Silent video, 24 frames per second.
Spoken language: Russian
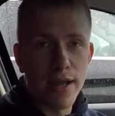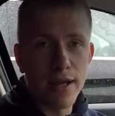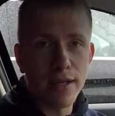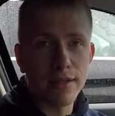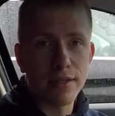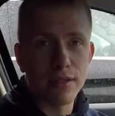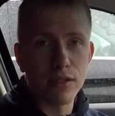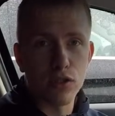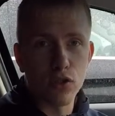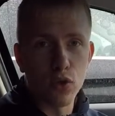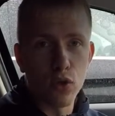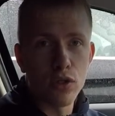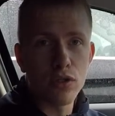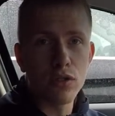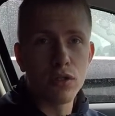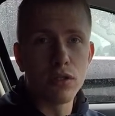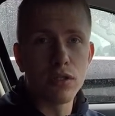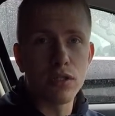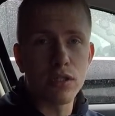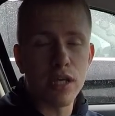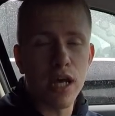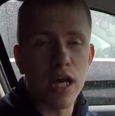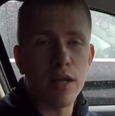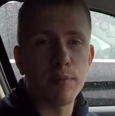это,
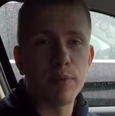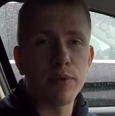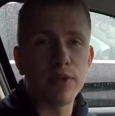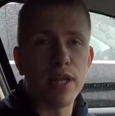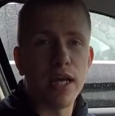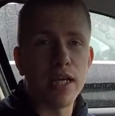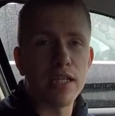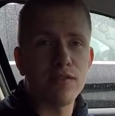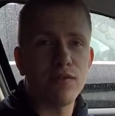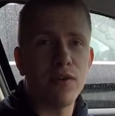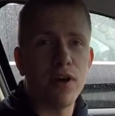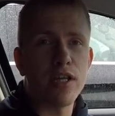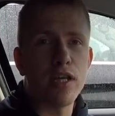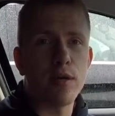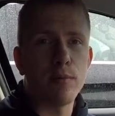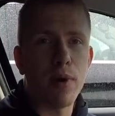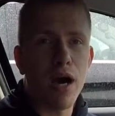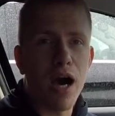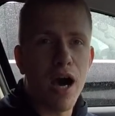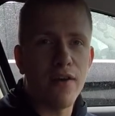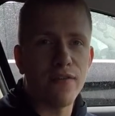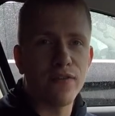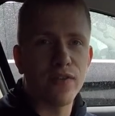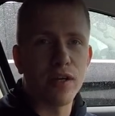создал сайт под названием
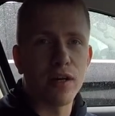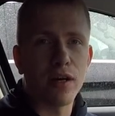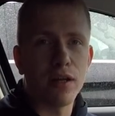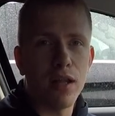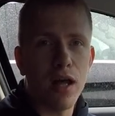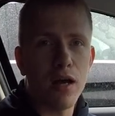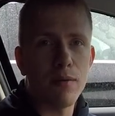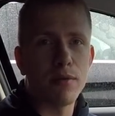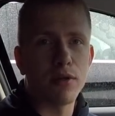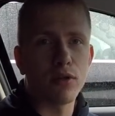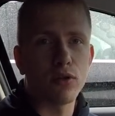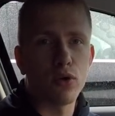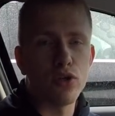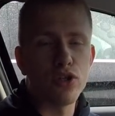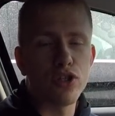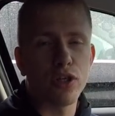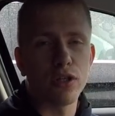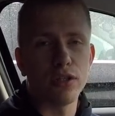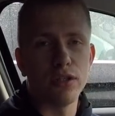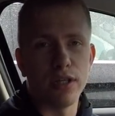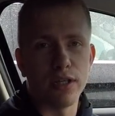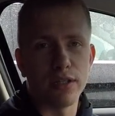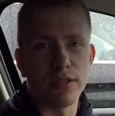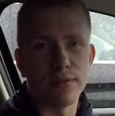
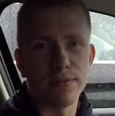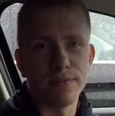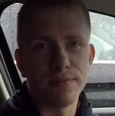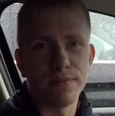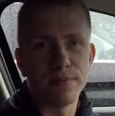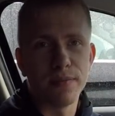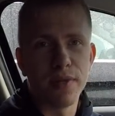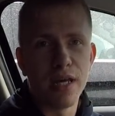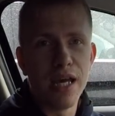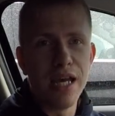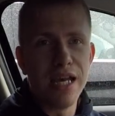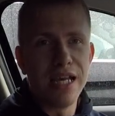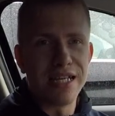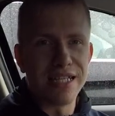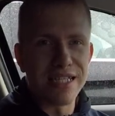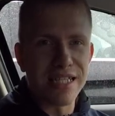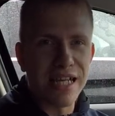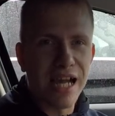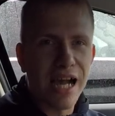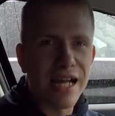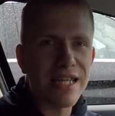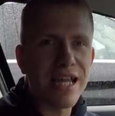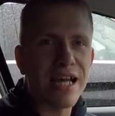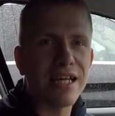автохлама.нет.
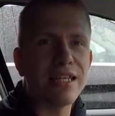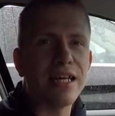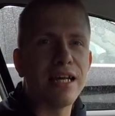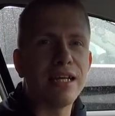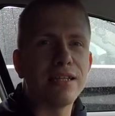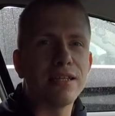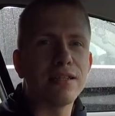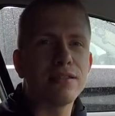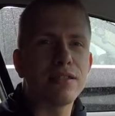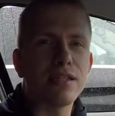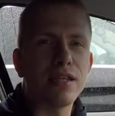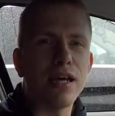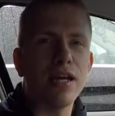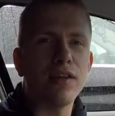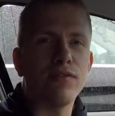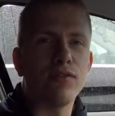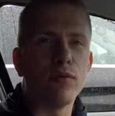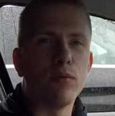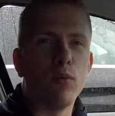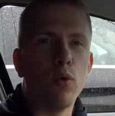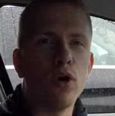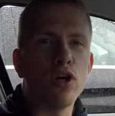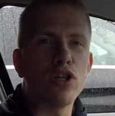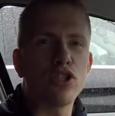Заходя на этот сайт,
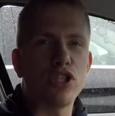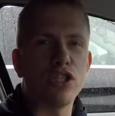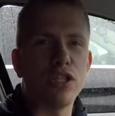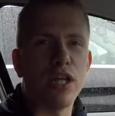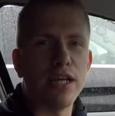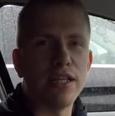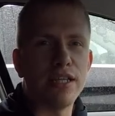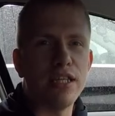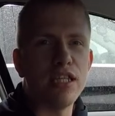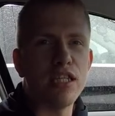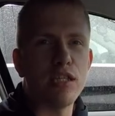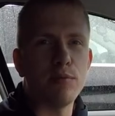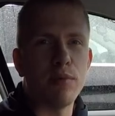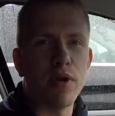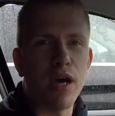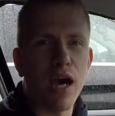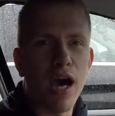вы можете найти себе